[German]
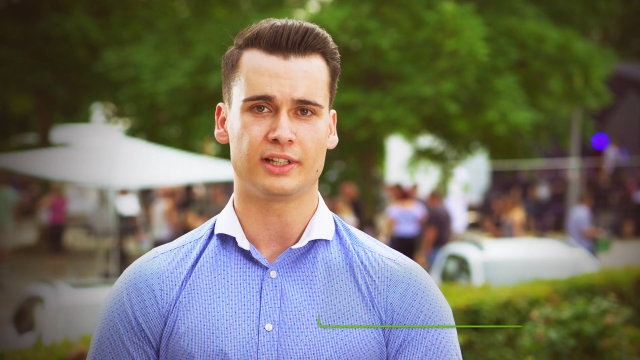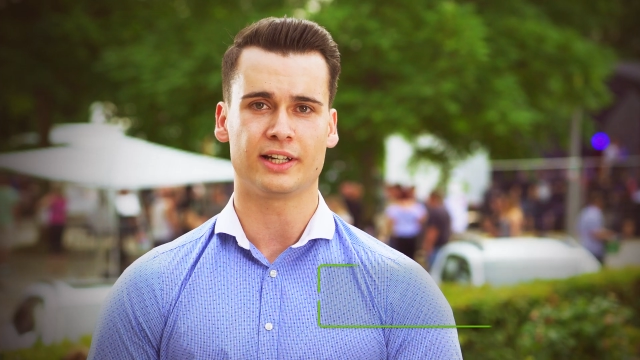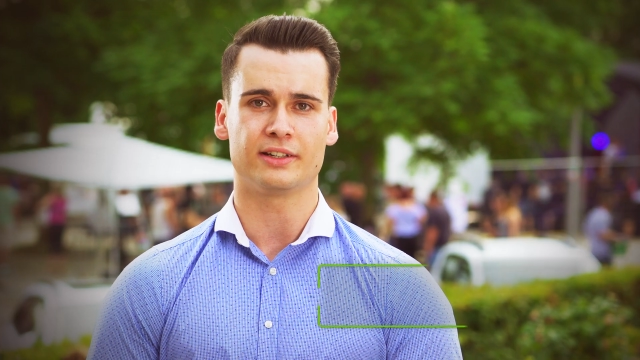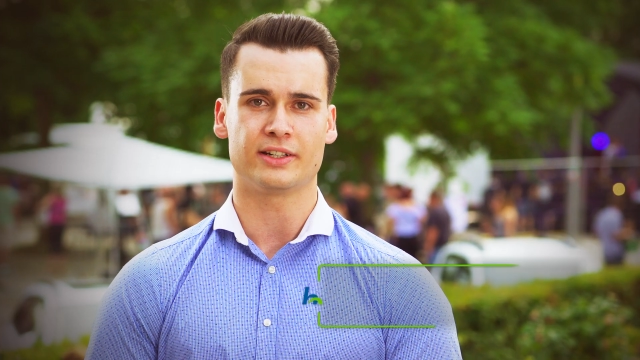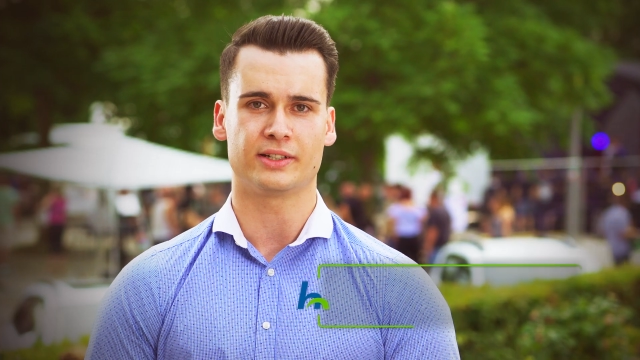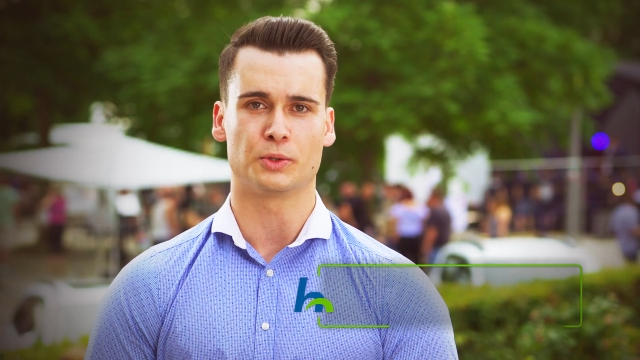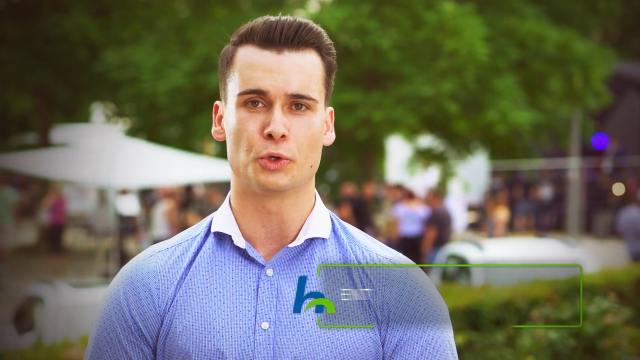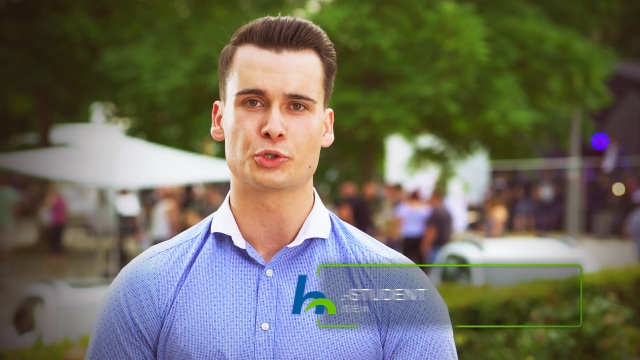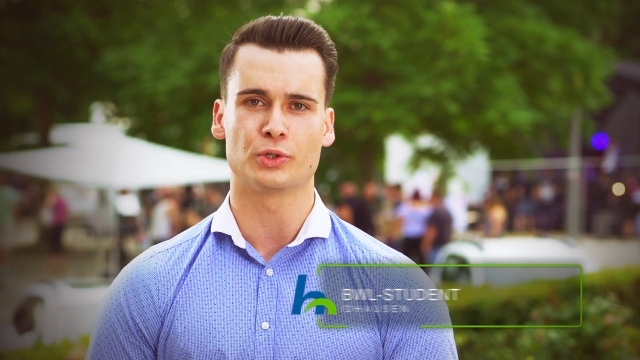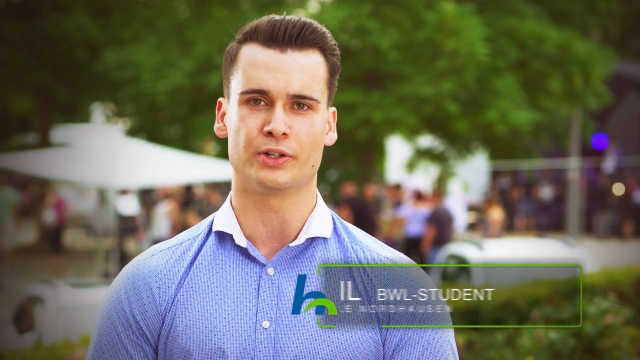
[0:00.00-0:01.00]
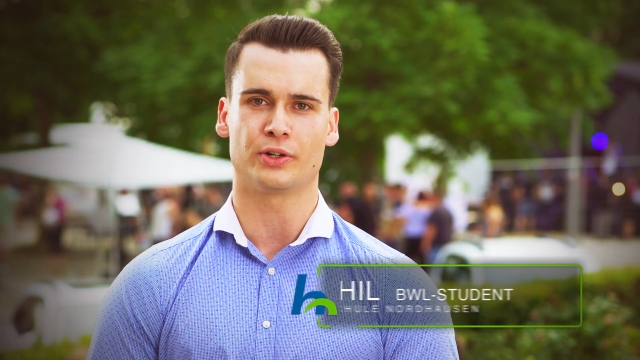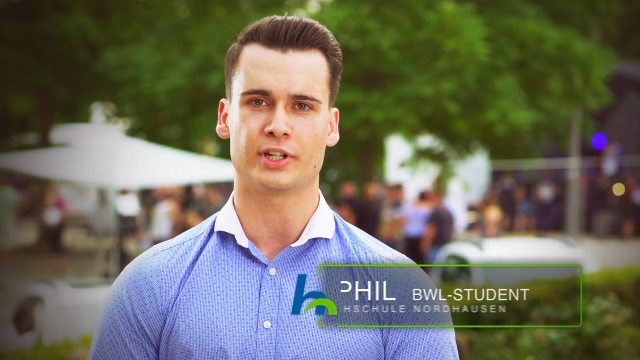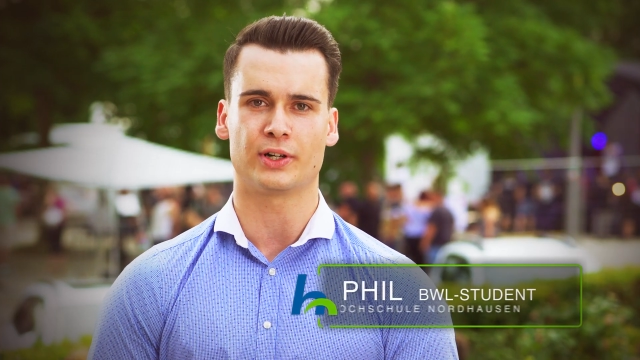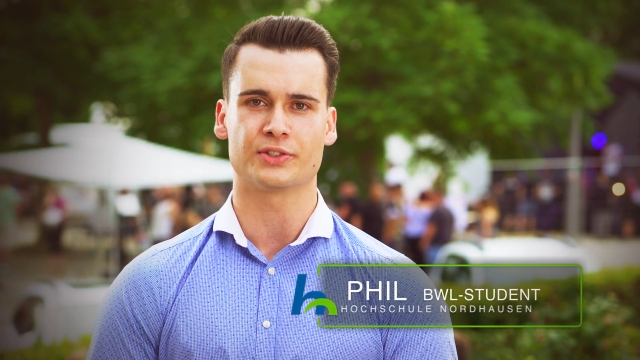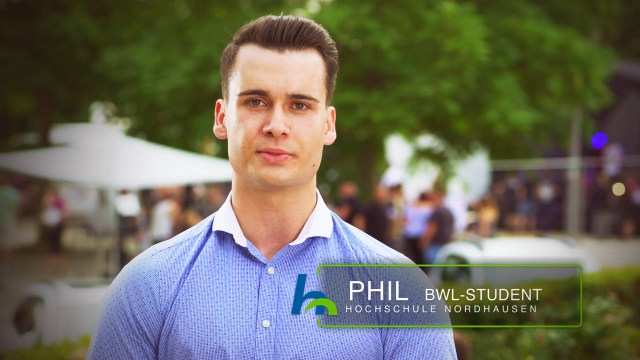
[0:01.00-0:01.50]
lege die Hochschule
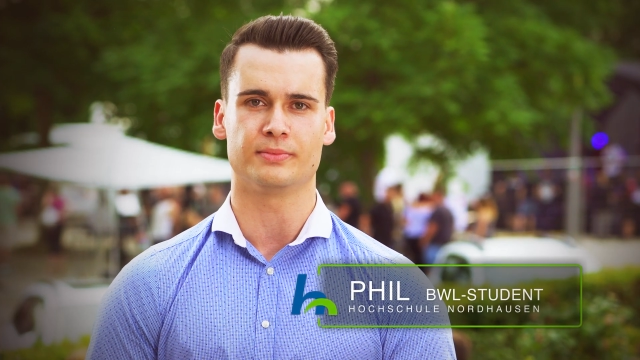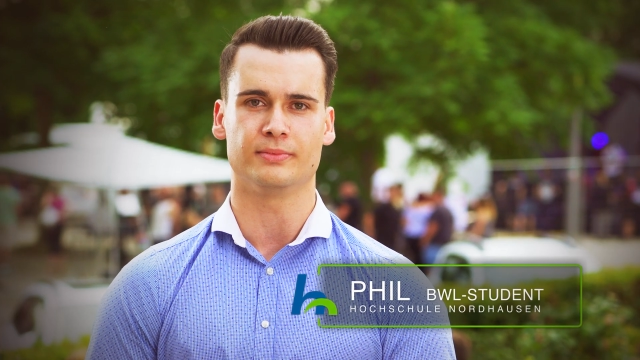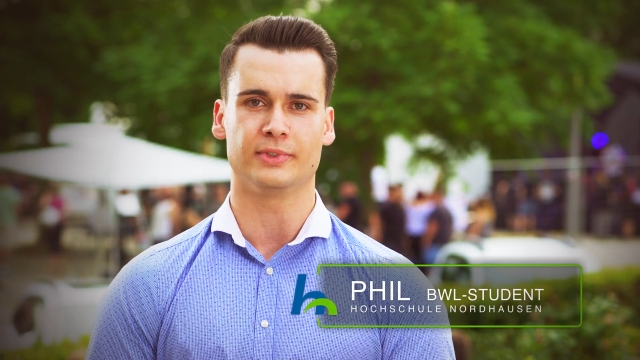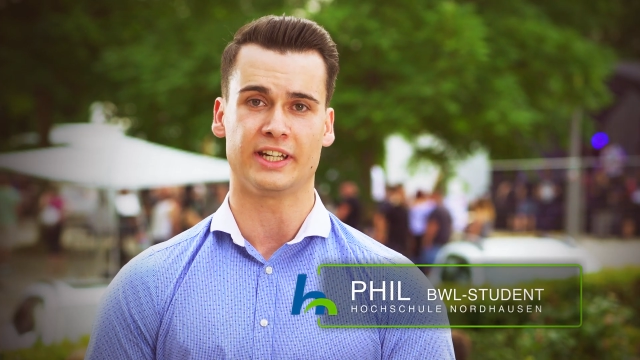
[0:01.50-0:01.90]
Nordhausen